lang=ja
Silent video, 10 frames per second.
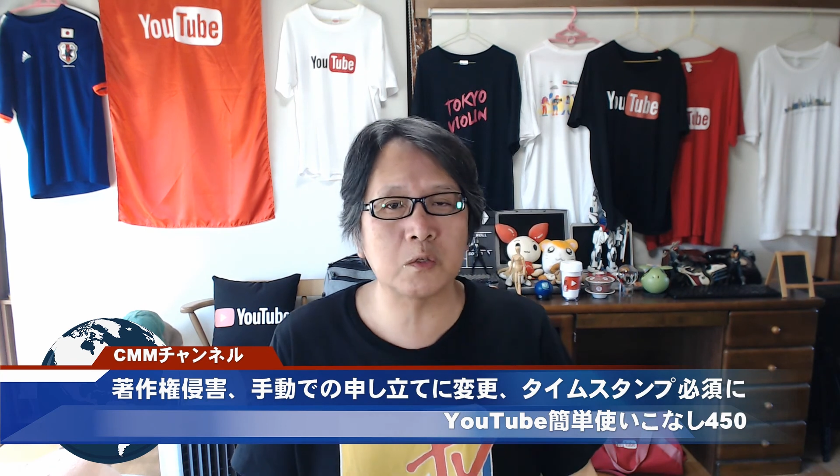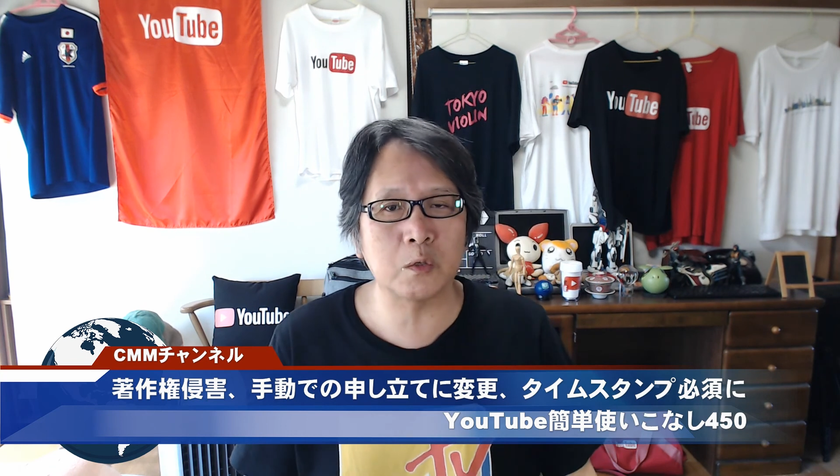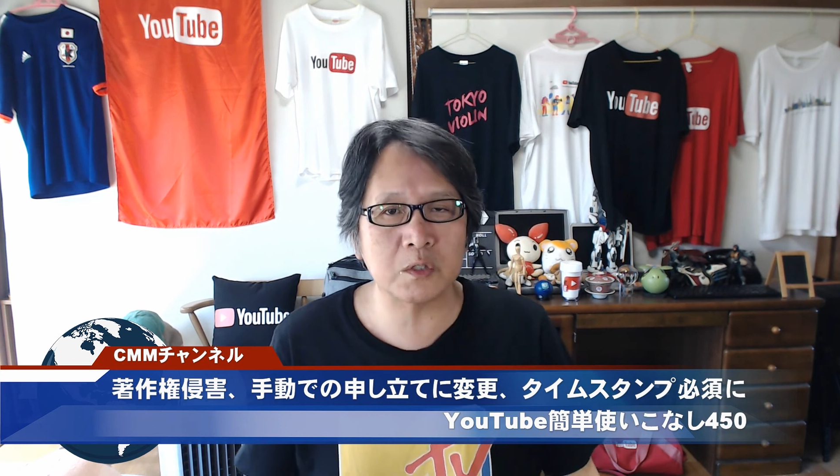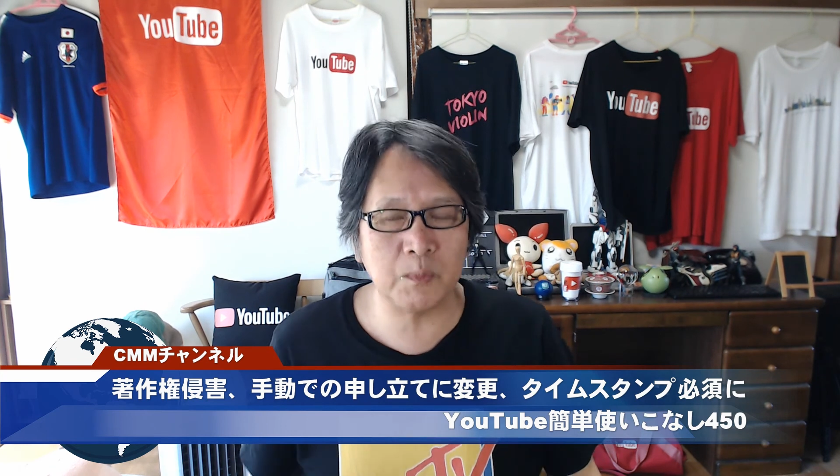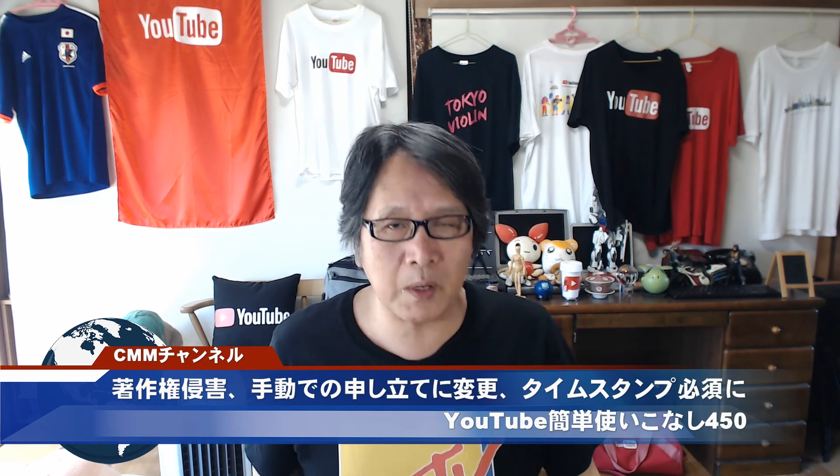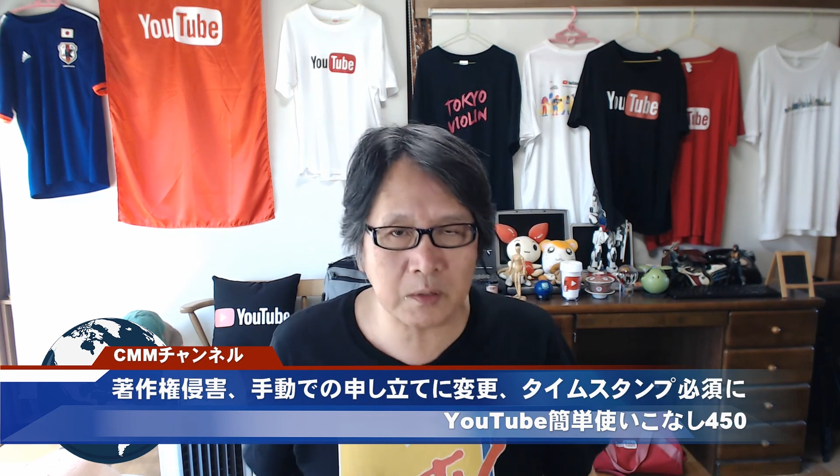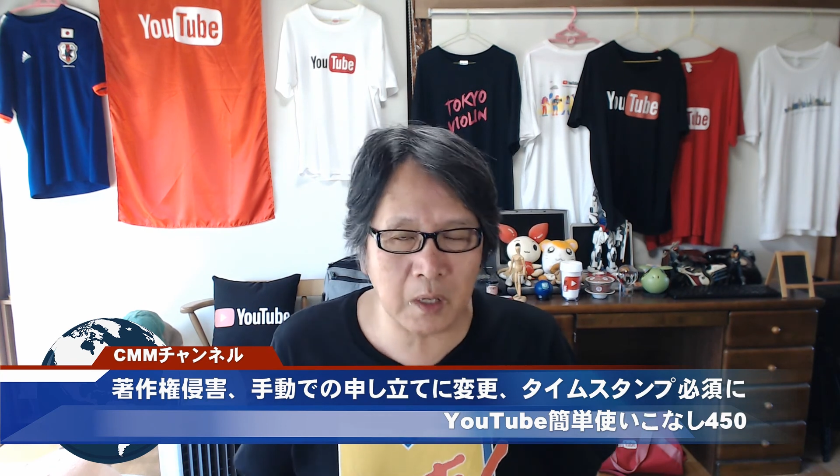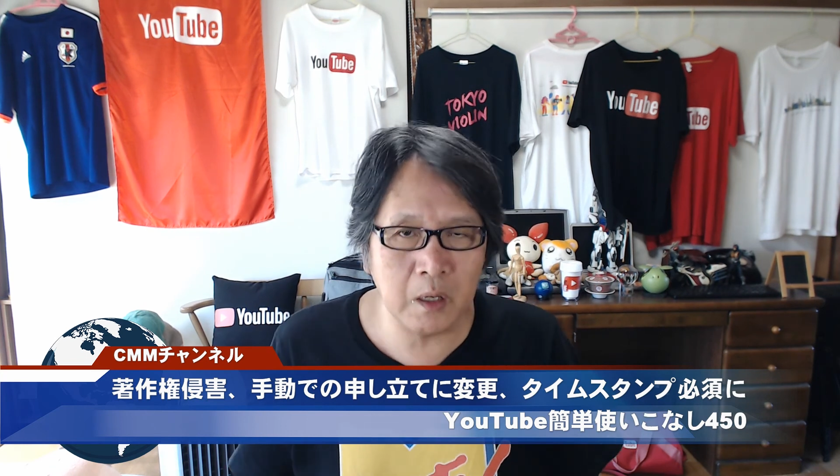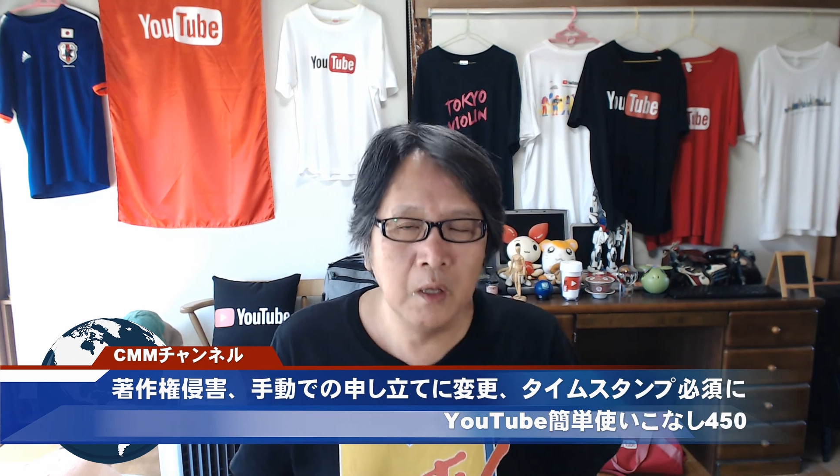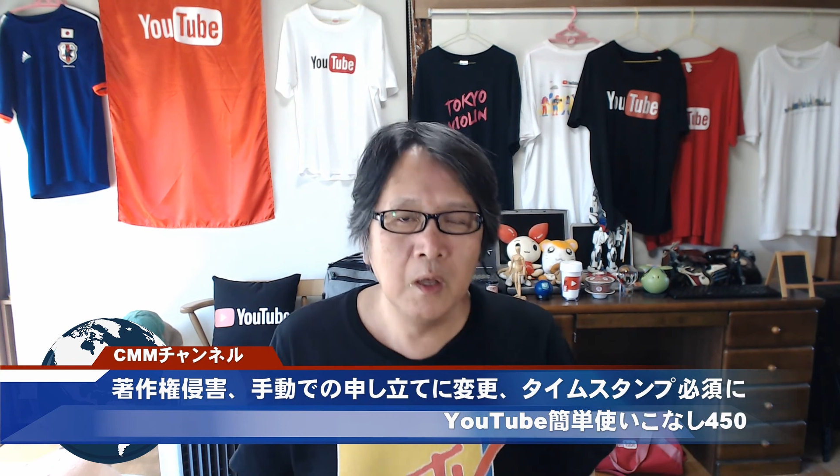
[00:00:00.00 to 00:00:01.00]
をしまし
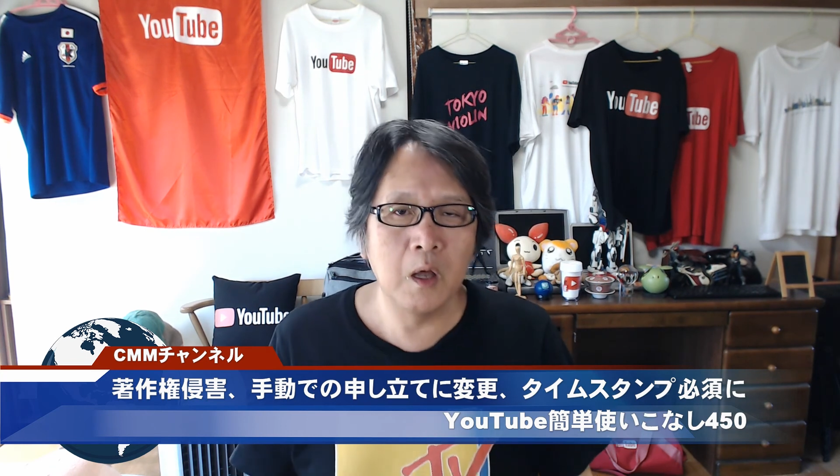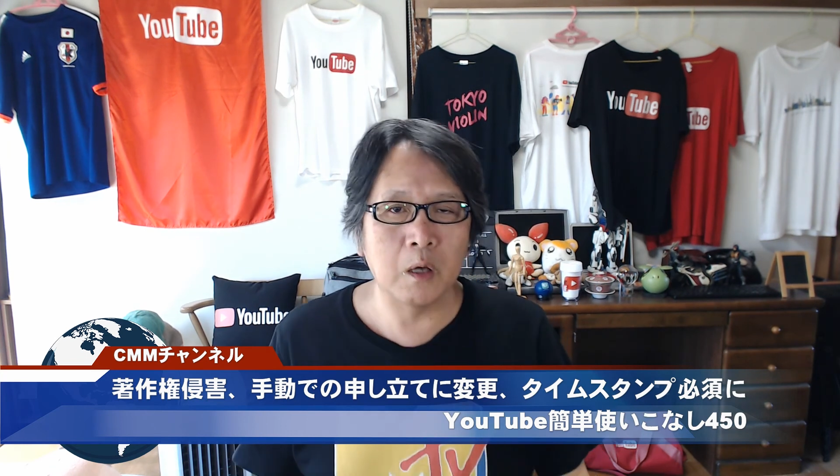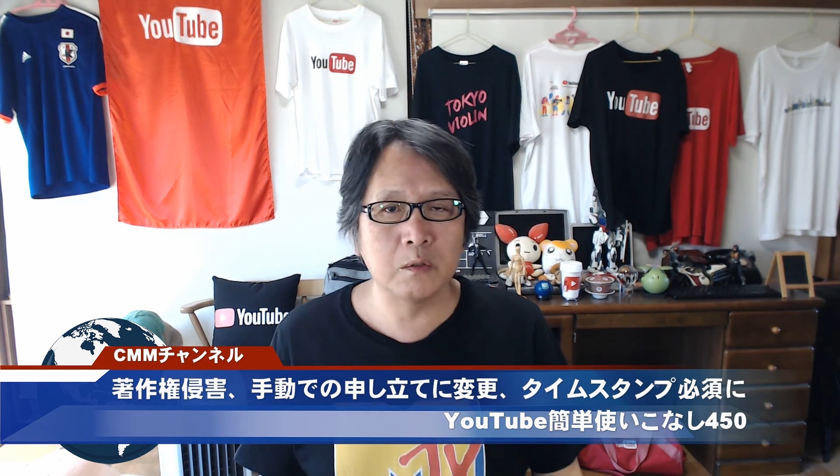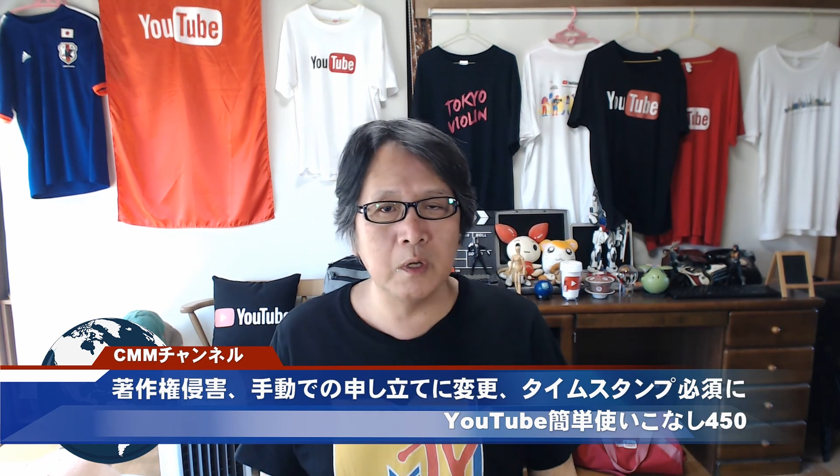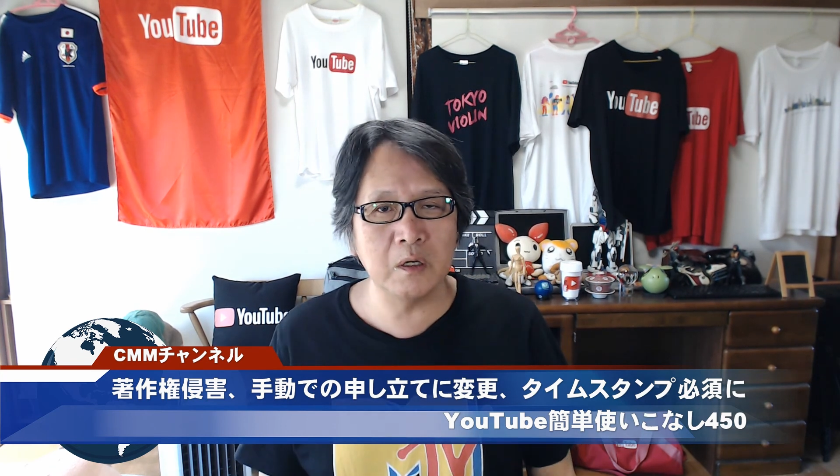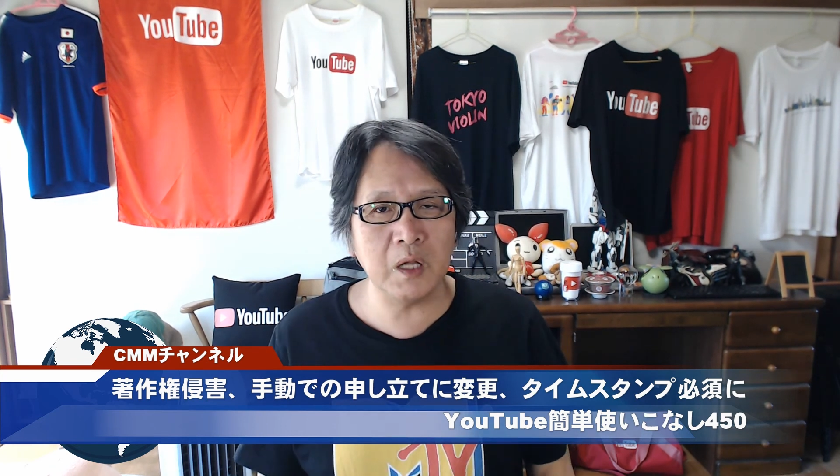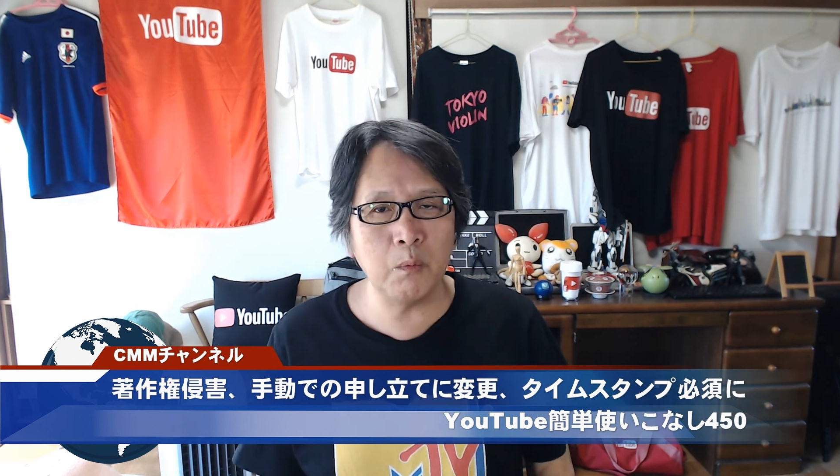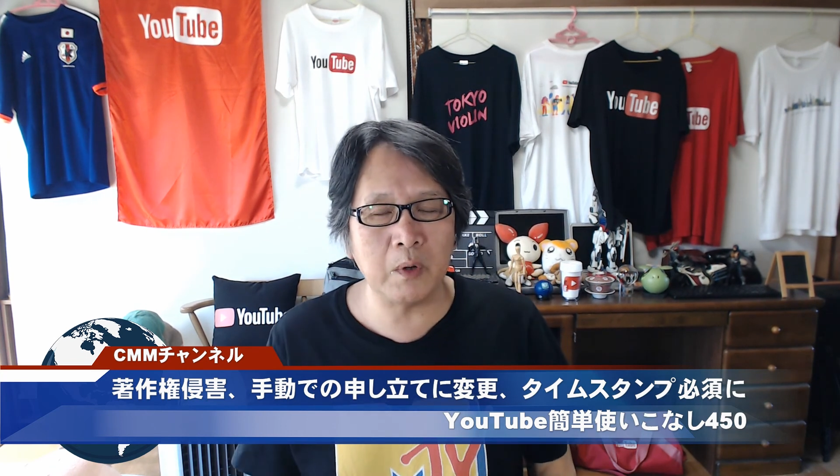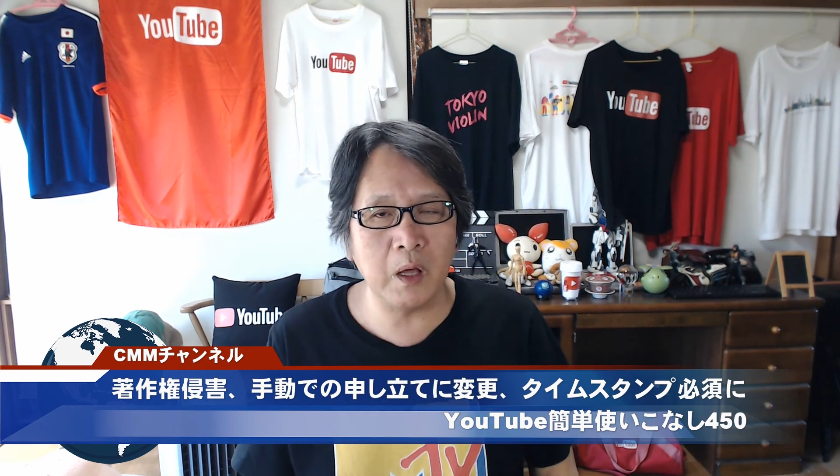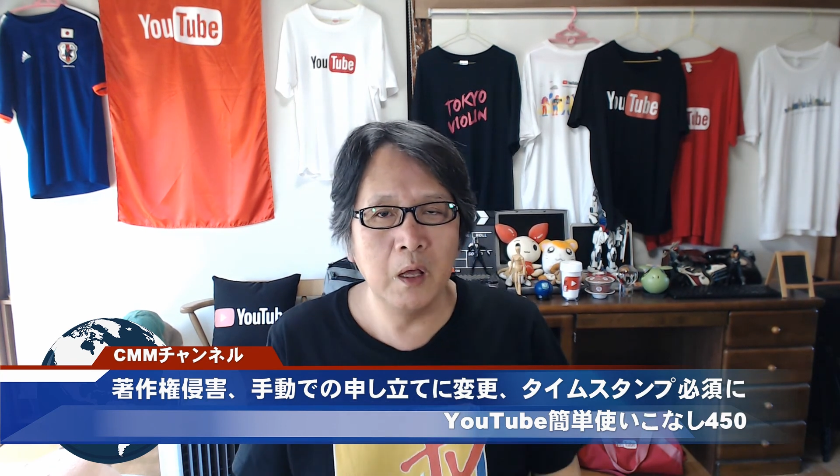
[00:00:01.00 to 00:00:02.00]
た。えー、くれぐれ
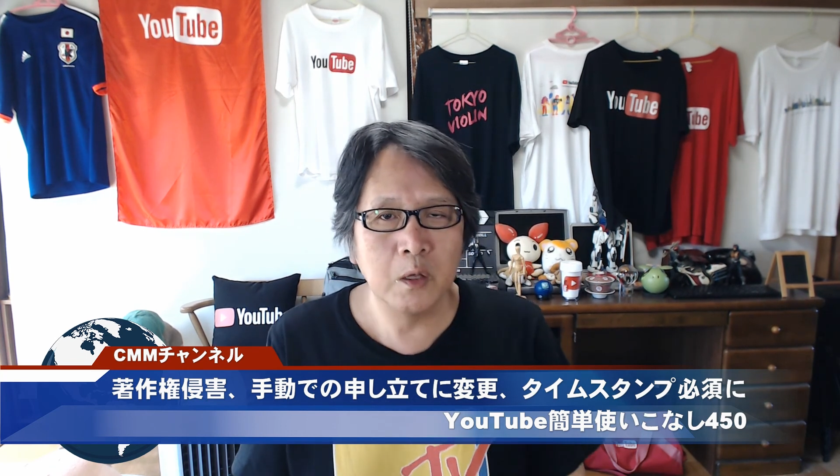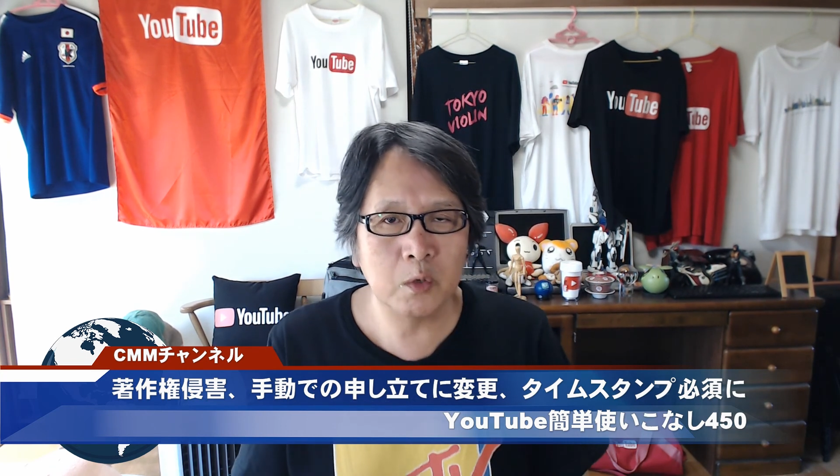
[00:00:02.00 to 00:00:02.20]
もね、